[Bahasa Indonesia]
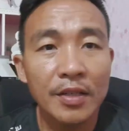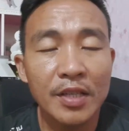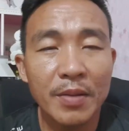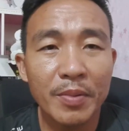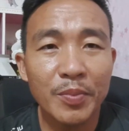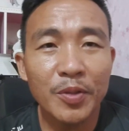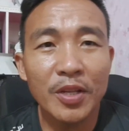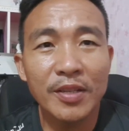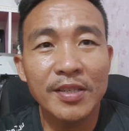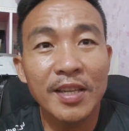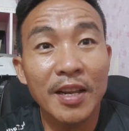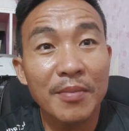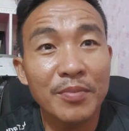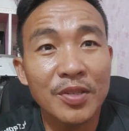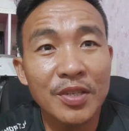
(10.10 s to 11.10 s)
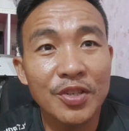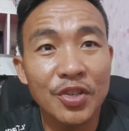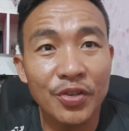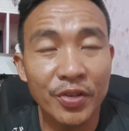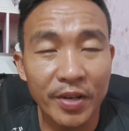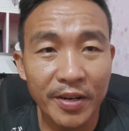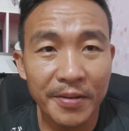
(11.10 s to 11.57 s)
Selamat petang, salam
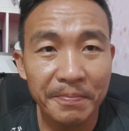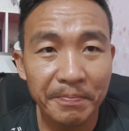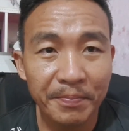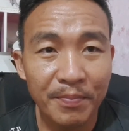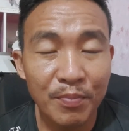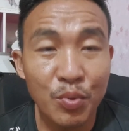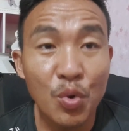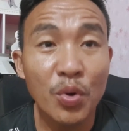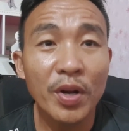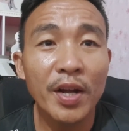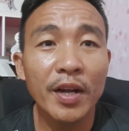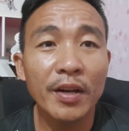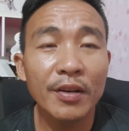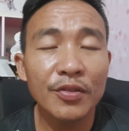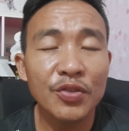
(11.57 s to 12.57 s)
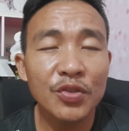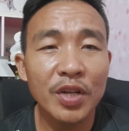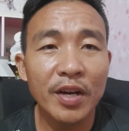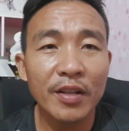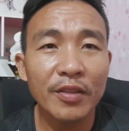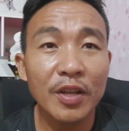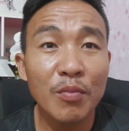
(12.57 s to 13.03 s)
sejahtera. Bongkar,
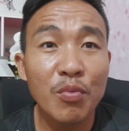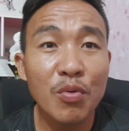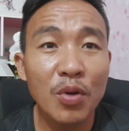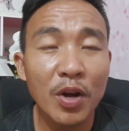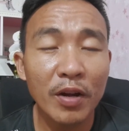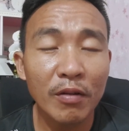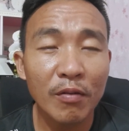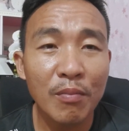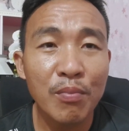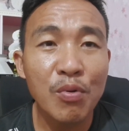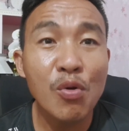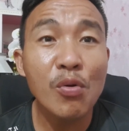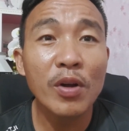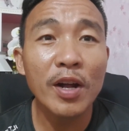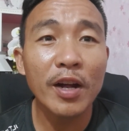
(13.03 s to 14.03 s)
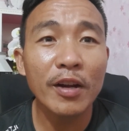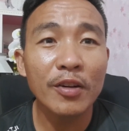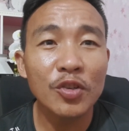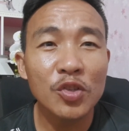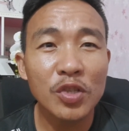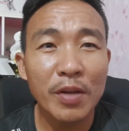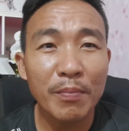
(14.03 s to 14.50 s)
jangan tak bongkar.
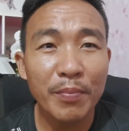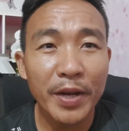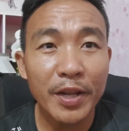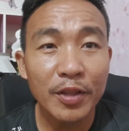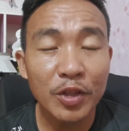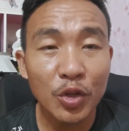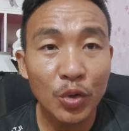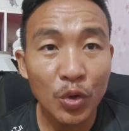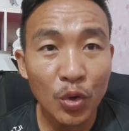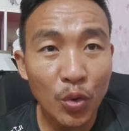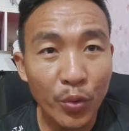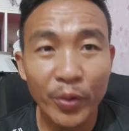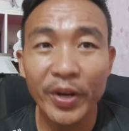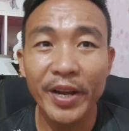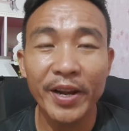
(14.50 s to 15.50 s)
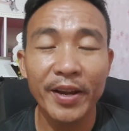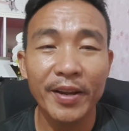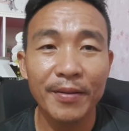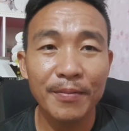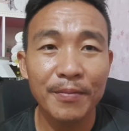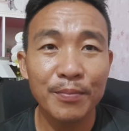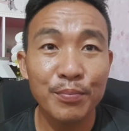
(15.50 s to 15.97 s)
Bongkar sampai terlondeh.